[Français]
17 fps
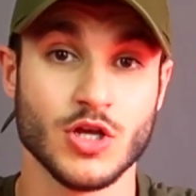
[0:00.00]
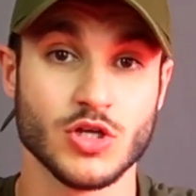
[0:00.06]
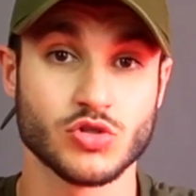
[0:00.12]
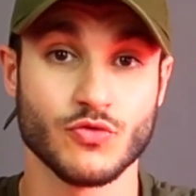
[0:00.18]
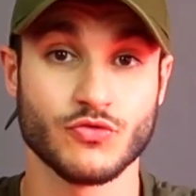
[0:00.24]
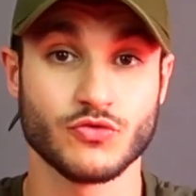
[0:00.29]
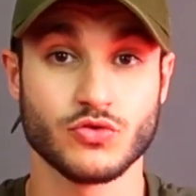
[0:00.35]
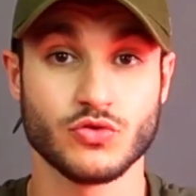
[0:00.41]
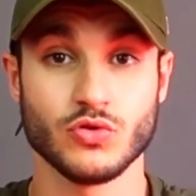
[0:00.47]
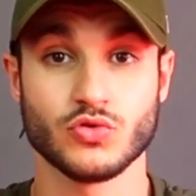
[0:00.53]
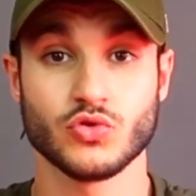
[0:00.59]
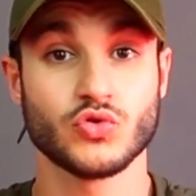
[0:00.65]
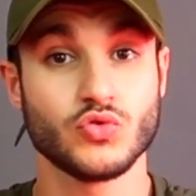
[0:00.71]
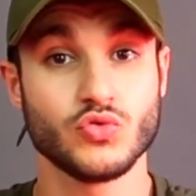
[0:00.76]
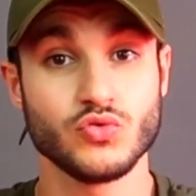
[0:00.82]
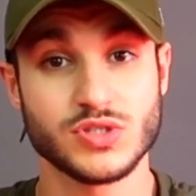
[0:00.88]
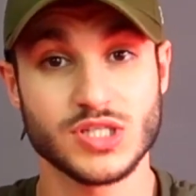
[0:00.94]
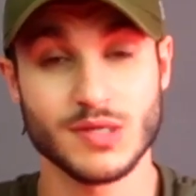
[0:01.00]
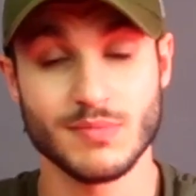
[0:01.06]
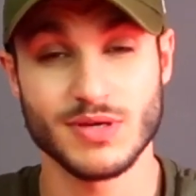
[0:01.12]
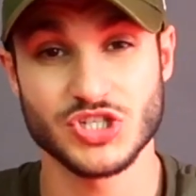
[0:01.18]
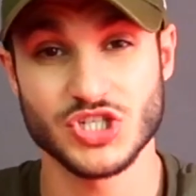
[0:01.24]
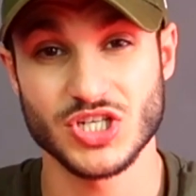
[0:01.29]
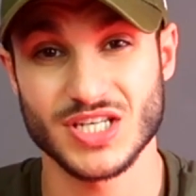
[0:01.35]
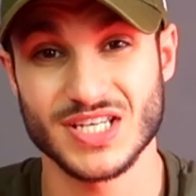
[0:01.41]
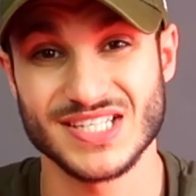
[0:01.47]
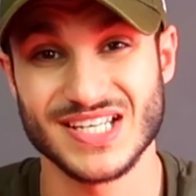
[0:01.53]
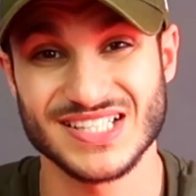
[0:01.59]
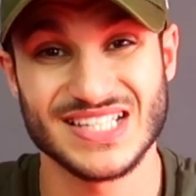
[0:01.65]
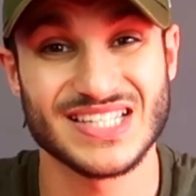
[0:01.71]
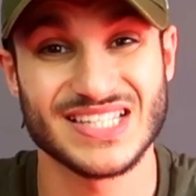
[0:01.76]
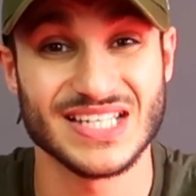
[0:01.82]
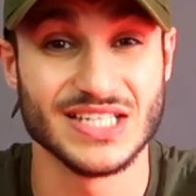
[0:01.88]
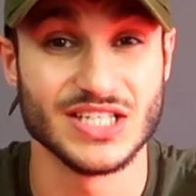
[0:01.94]
Sauf que tous ces métiers qui
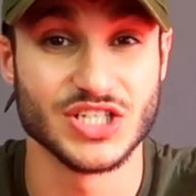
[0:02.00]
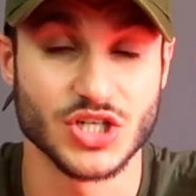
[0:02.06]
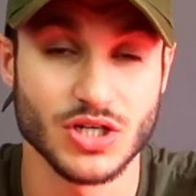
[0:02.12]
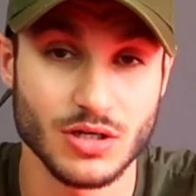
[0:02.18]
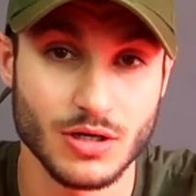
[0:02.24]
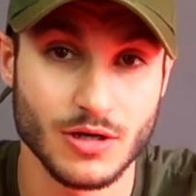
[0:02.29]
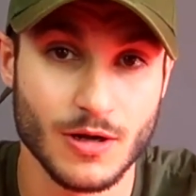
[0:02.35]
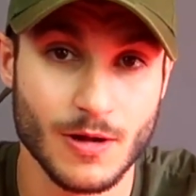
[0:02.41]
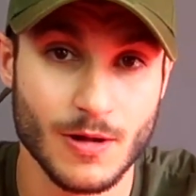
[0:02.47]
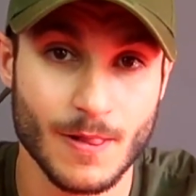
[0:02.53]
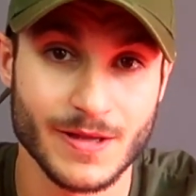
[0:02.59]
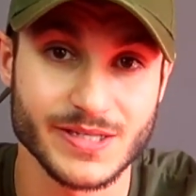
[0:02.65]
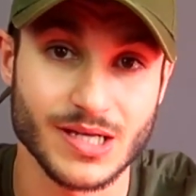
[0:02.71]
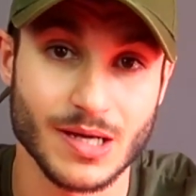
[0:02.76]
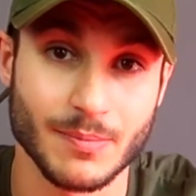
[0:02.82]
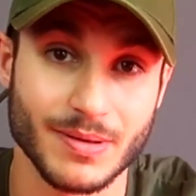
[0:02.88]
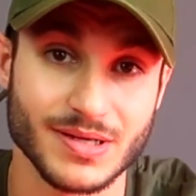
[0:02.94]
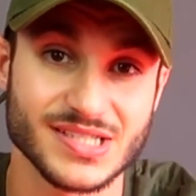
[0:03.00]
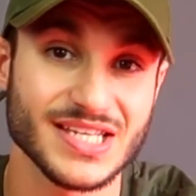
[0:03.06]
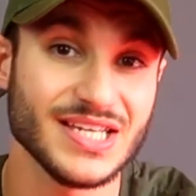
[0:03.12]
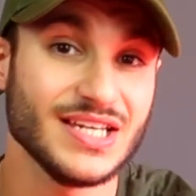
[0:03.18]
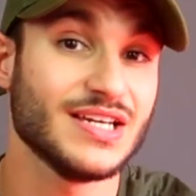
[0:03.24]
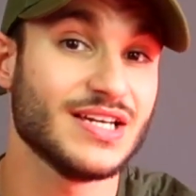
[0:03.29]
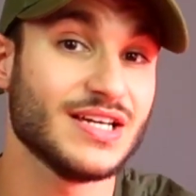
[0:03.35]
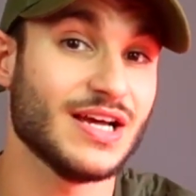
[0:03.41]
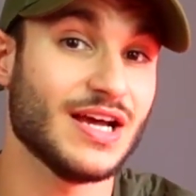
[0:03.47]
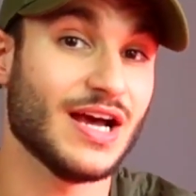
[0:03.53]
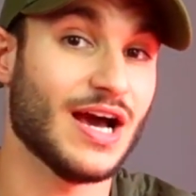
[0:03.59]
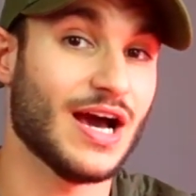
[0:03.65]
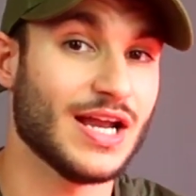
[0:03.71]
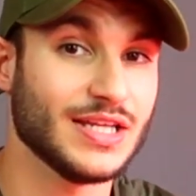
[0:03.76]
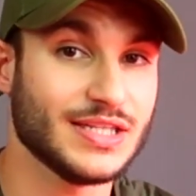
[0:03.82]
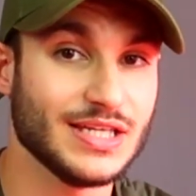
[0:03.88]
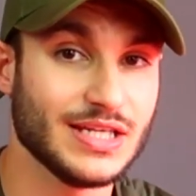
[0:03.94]
existaient déjà, ça passait
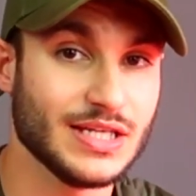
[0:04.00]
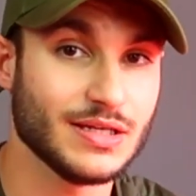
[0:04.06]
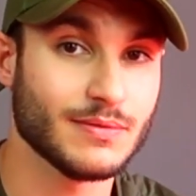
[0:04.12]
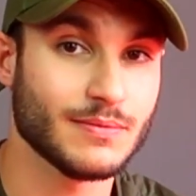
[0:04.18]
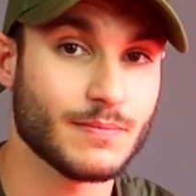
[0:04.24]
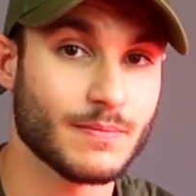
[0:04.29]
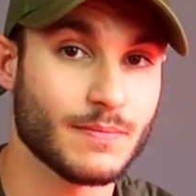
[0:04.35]
à la télé.